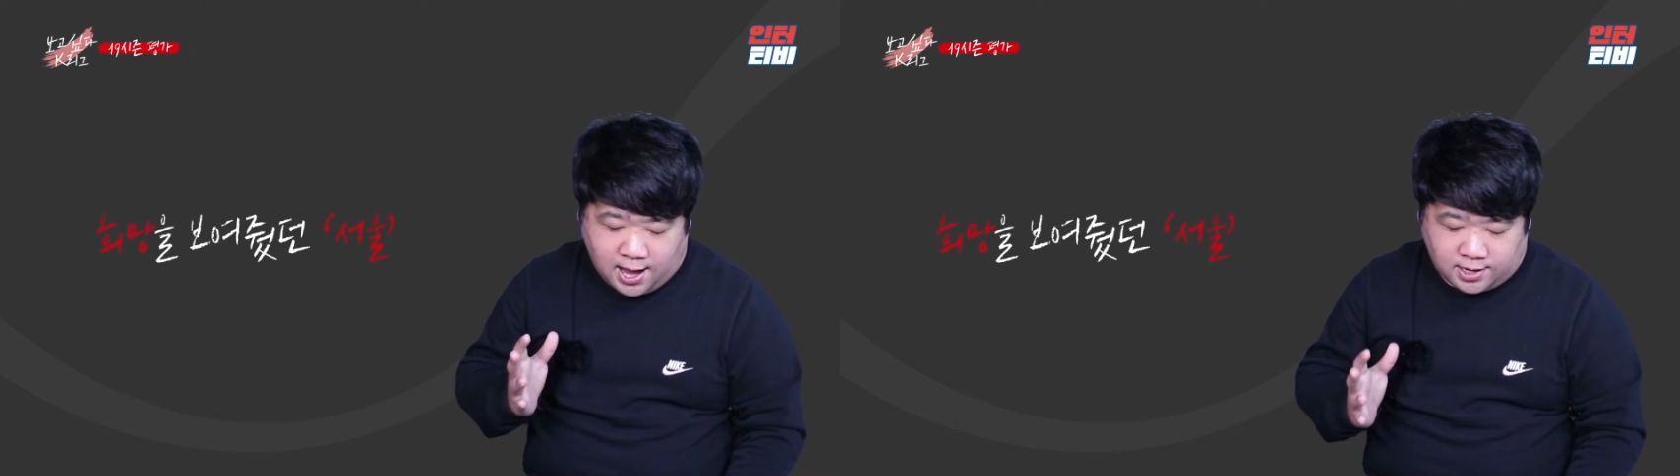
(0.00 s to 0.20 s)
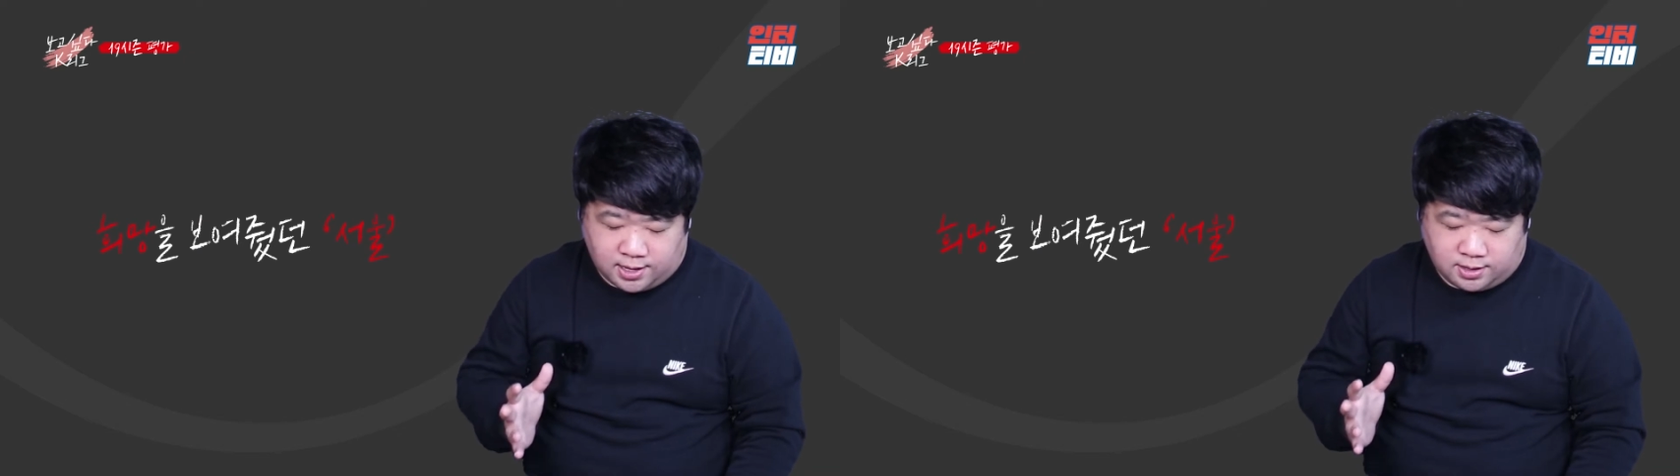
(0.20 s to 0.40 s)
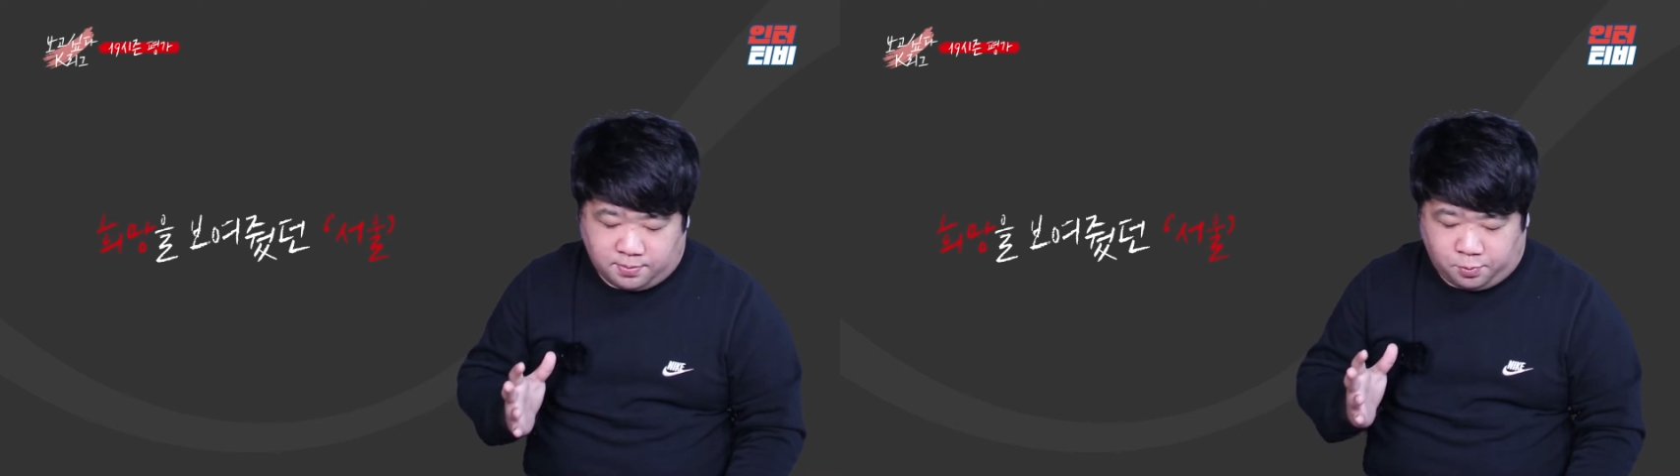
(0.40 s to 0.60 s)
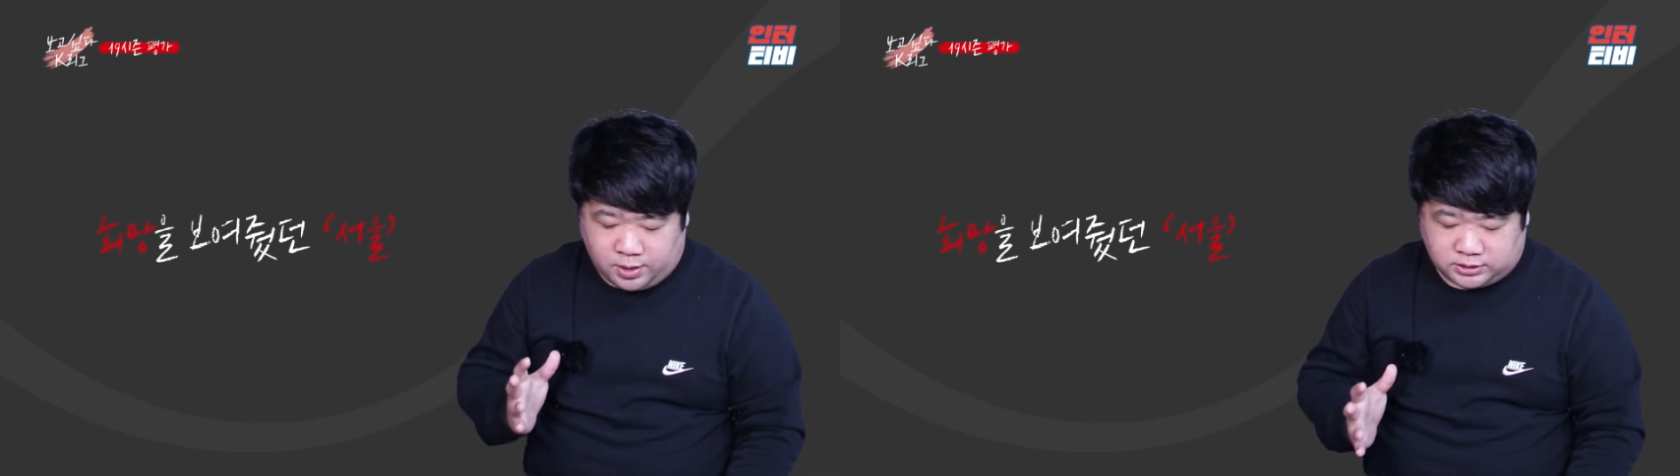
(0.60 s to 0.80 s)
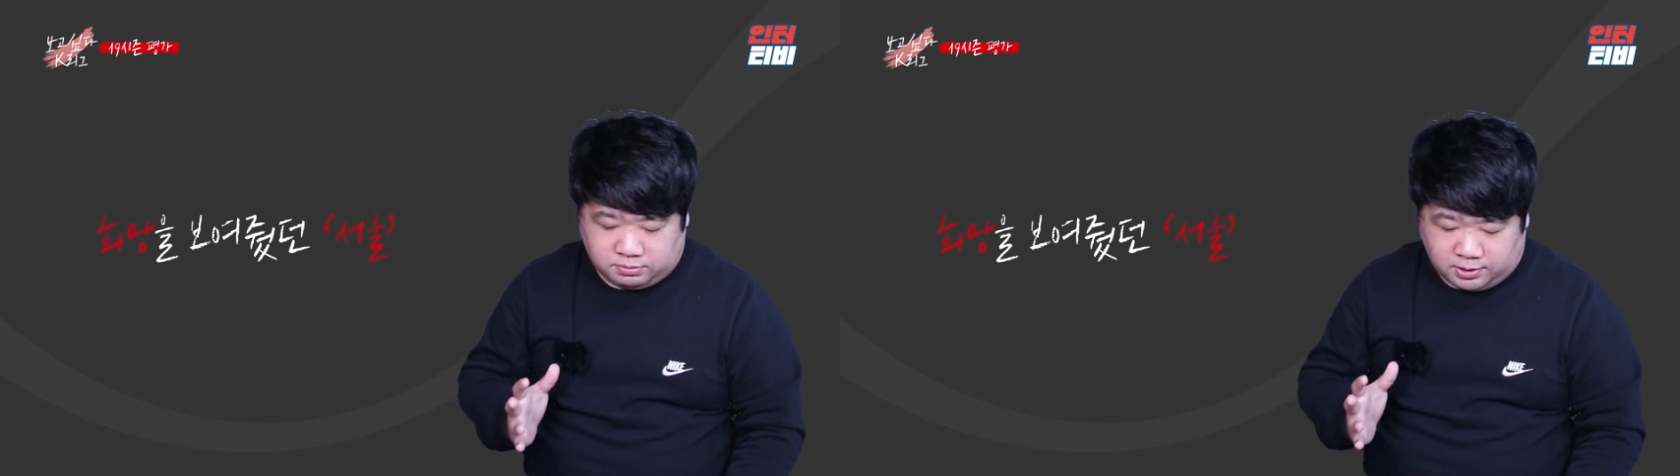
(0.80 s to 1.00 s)
한 해를
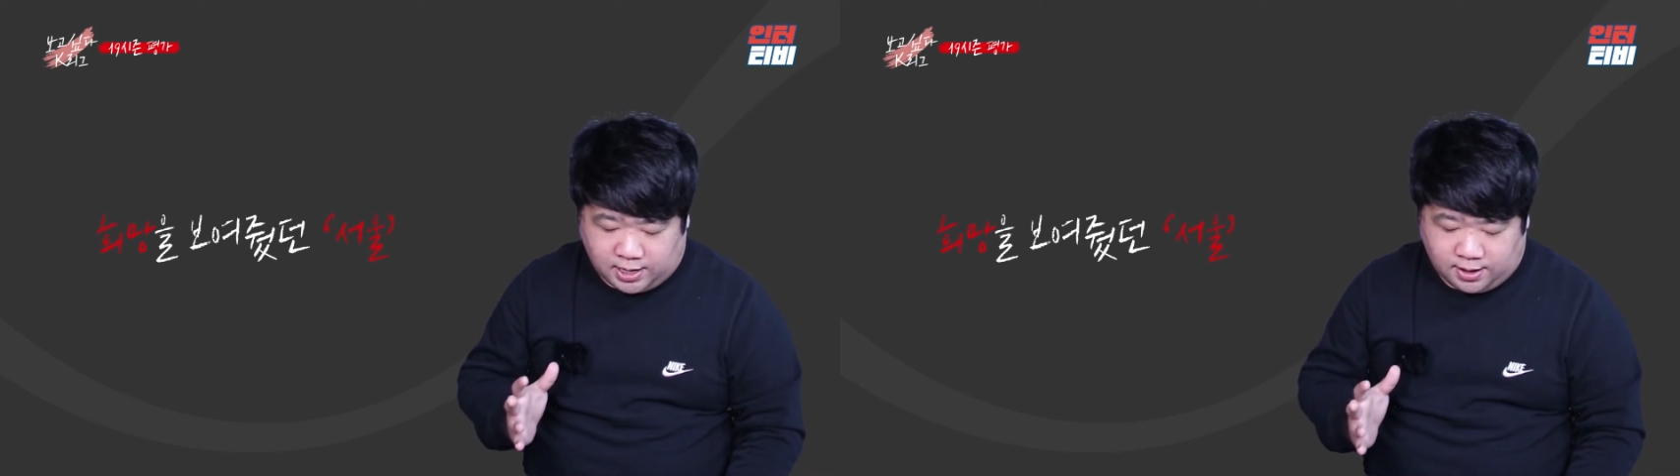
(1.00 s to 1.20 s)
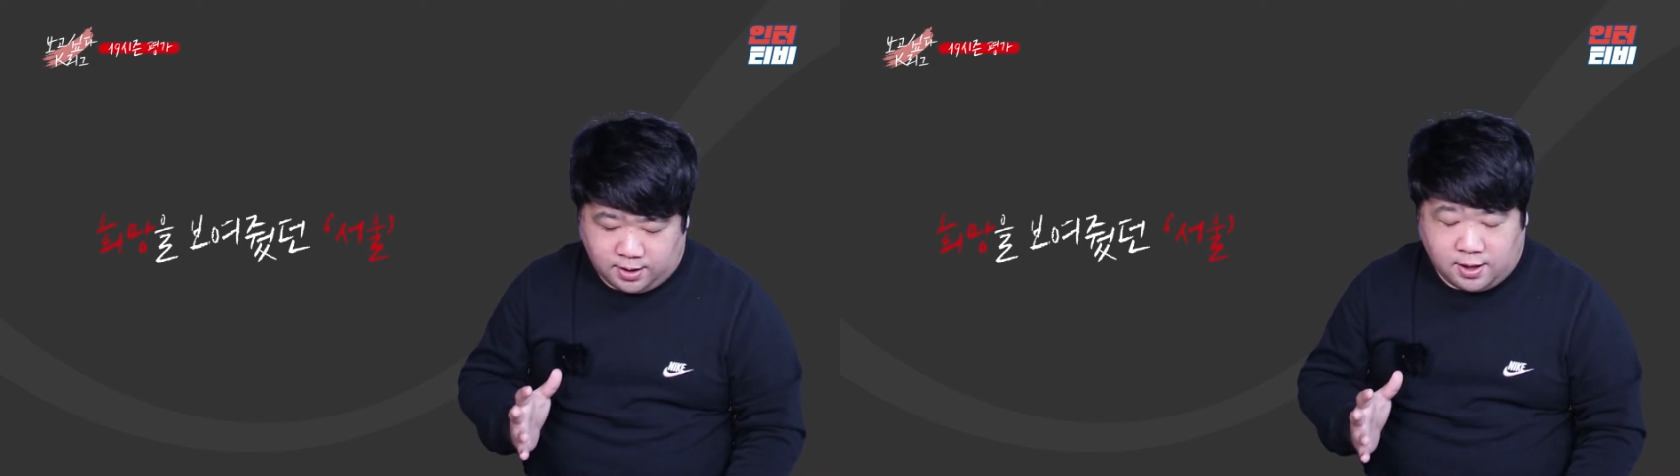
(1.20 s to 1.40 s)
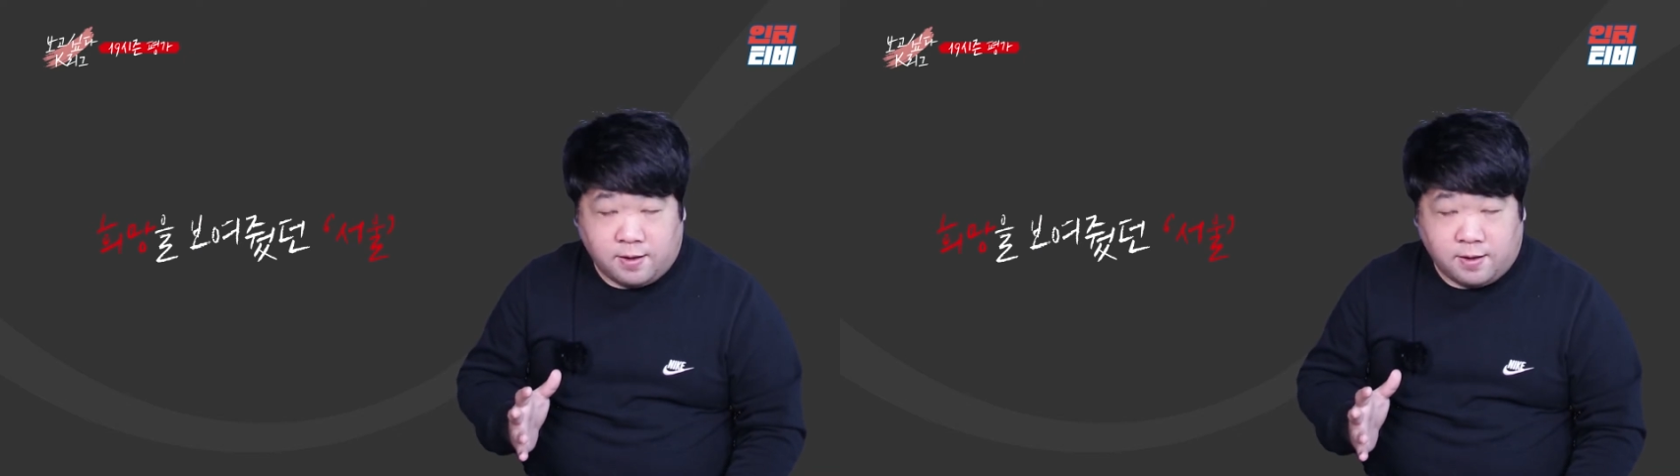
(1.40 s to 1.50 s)
보냈습니다.